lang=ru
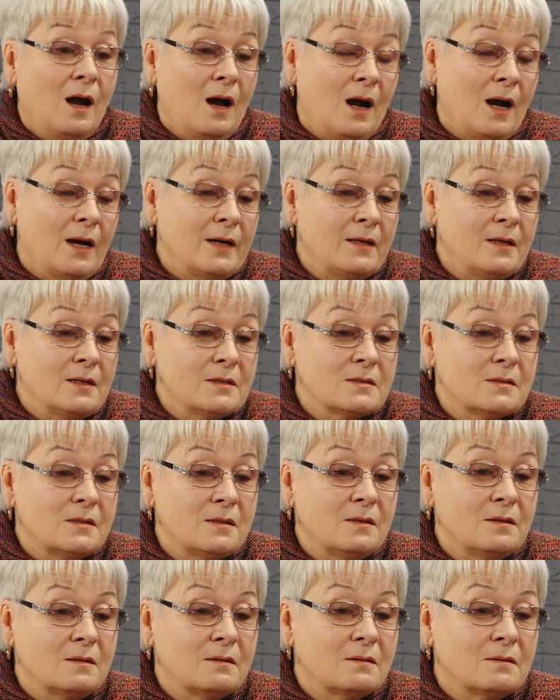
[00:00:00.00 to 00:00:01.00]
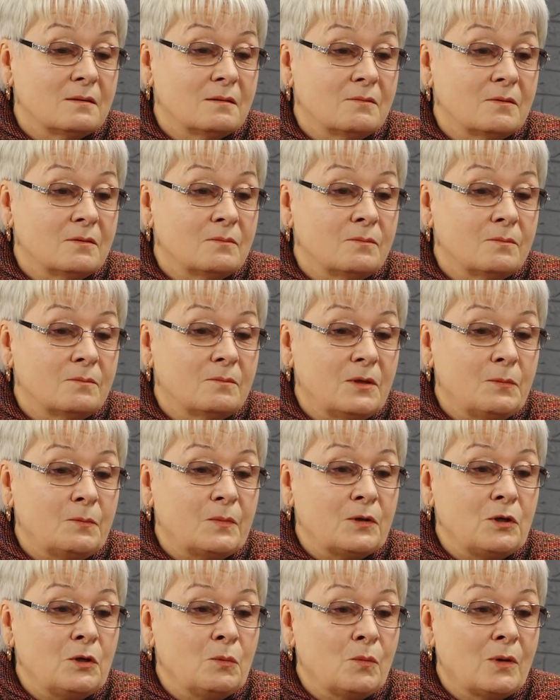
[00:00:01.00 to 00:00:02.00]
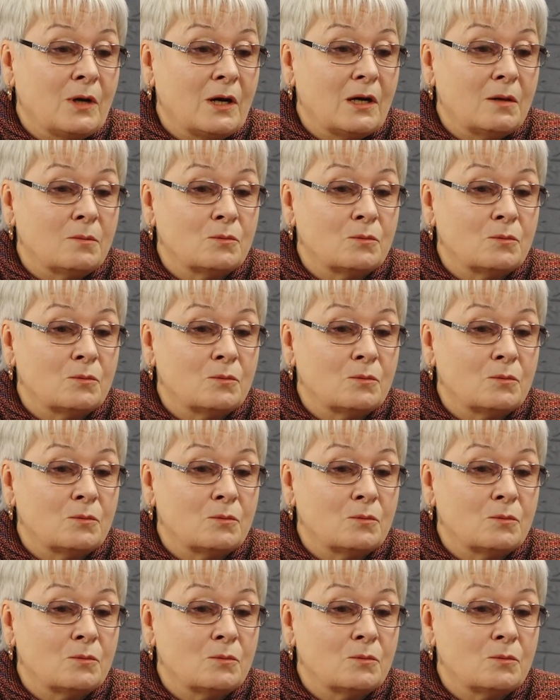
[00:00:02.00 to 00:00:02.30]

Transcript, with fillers: А если э, мы понимаем,